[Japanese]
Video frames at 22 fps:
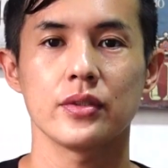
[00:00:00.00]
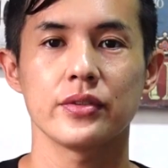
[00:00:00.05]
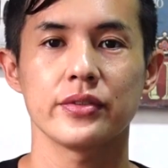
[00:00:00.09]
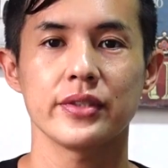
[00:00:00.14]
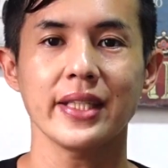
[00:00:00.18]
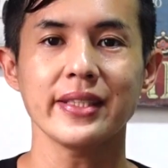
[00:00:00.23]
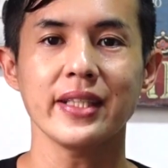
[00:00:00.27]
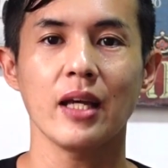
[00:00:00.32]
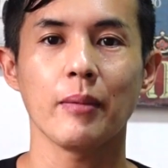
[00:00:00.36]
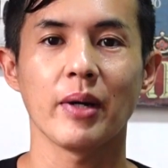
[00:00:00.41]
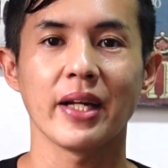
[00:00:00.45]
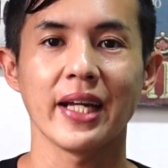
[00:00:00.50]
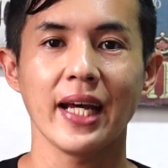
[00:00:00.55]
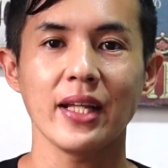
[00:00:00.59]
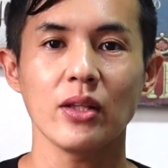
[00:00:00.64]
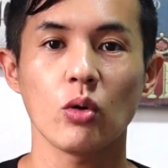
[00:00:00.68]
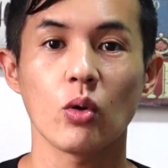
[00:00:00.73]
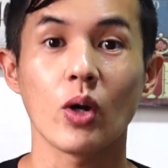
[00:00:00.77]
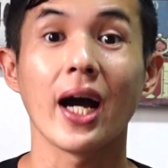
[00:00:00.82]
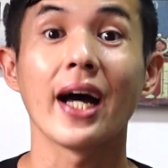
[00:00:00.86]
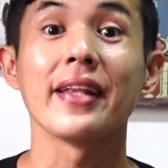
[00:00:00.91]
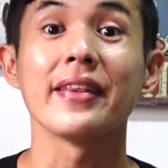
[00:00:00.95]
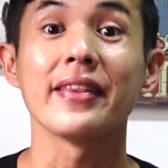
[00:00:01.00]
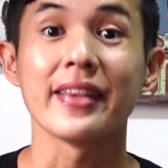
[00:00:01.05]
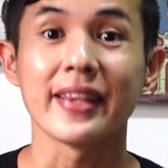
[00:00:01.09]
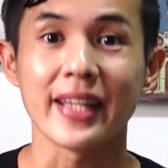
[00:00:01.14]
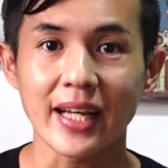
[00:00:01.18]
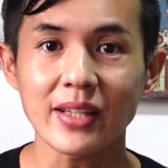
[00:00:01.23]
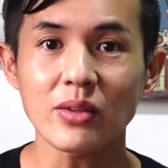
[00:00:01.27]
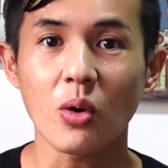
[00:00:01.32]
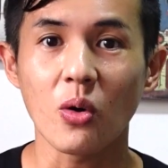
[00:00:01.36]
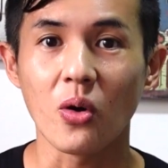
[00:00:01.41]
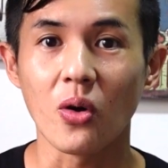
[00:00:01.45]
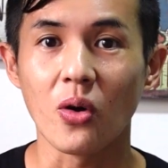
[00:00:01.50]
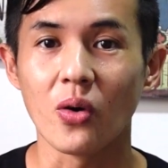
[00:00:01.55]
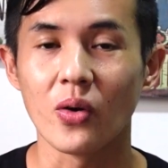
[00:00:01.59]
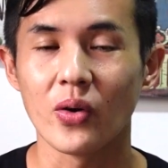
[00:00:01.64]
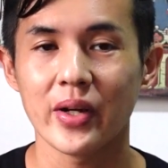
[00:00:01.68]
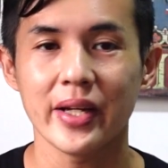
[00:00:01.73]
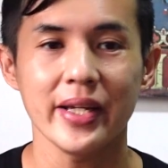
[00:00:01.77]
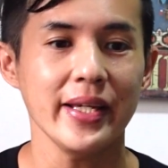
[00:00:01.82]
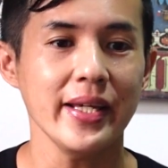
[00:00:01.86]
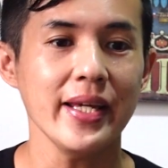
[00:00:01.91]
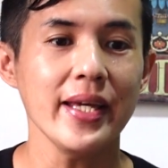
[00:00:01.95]
さて、今何度かなと、
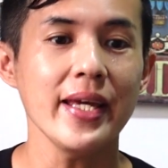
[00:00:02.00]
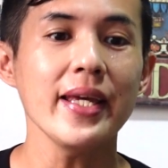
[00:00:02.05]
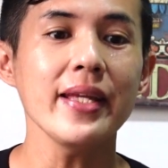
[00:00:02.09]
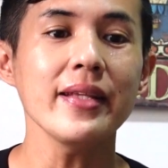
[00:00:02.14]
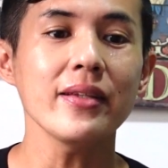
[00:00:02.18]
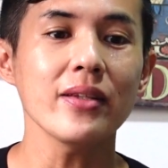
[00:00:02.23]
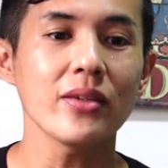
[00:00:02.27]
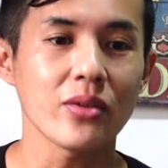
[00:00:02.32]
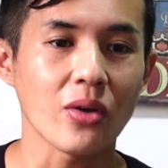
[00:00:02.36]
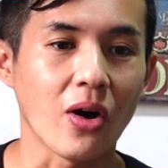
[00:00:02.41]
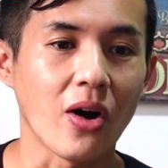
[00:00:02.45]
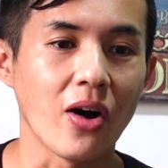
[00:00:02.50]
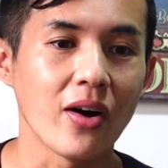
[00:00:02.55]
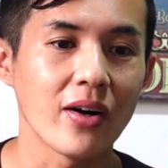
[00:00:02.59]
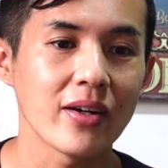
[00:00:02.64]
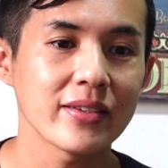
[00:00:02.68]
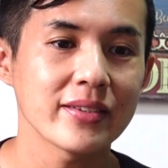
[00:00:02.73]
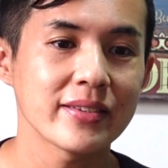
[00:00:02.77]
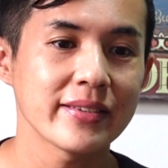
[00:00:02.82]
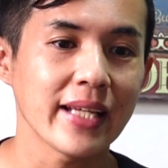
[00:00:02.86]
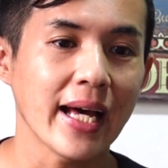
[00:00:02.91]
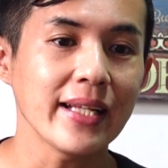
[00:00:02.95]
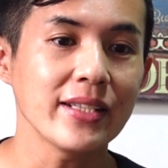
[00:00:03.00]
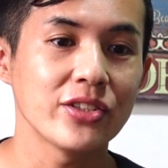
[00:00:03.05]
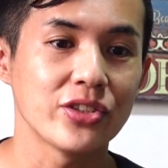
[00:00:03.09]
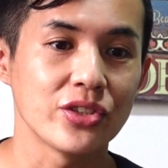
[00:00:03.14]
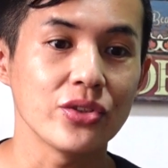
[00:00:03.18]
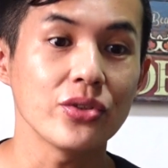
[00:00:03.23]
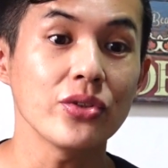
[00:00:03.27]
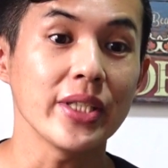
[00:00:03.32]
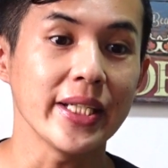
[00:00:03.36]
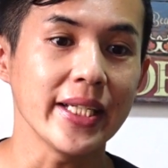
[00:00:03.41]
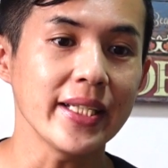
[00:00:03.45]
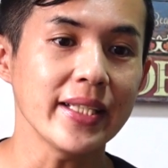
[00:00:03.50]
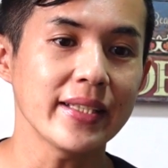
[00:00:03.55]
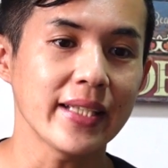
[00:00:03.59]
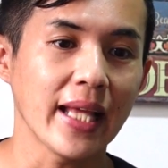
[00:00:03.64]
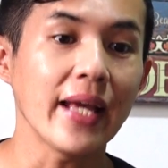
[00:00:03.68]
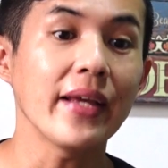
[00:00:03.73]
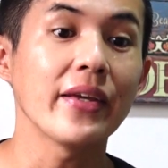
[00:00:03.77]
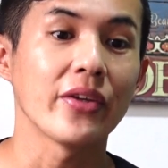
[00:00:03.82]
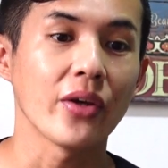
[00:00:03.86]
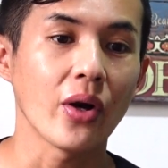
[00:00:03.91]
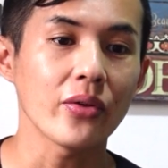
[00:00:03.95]
えっと、
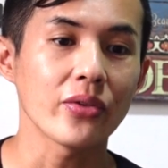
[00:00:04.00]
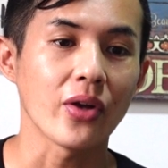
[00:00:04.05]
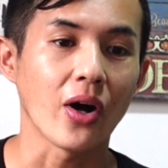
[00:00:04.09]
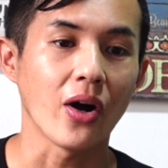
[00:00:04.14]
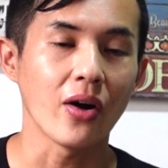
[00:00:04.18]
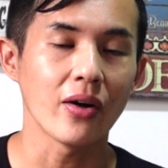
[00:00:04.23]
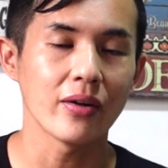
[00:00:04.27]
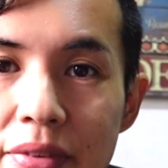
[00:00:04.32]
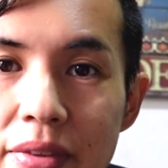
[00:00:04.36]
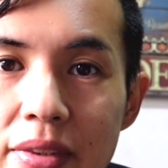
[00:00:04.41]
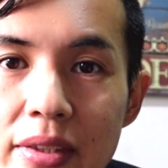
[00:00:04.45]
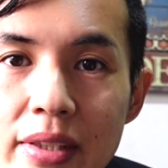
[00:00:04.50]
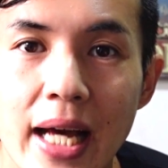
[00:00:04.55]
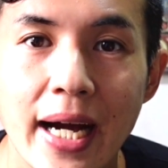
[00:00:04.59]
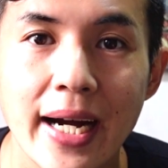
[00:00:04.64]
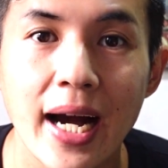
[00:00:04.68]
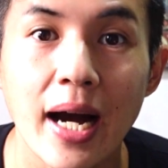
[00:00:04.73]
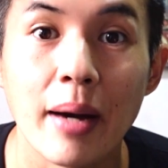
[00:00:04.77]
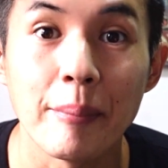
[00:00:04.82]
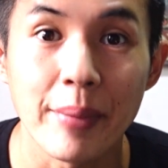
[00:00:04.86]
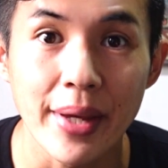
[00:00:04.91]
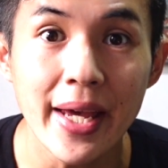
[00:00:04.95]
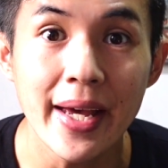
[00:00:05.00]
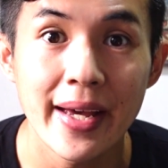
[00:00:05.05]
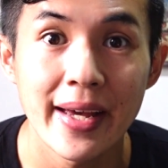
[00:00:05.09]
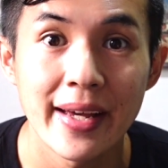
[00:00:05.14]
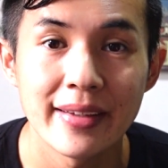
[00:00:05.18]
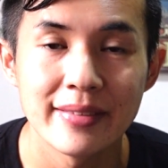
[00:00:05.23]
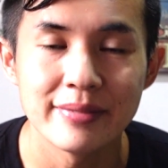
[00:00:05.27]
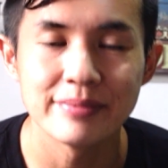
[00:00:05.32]
31.4度。高め。